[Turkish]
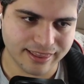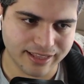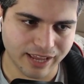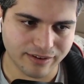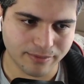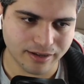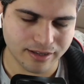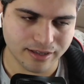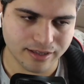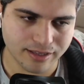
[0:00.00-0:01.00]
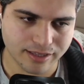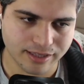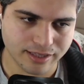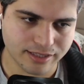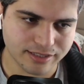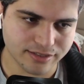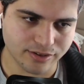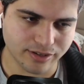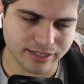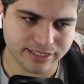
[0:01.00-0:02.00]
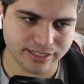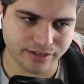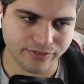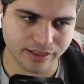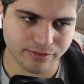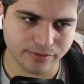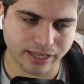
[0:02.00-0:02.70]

Live ama söylenişleri falan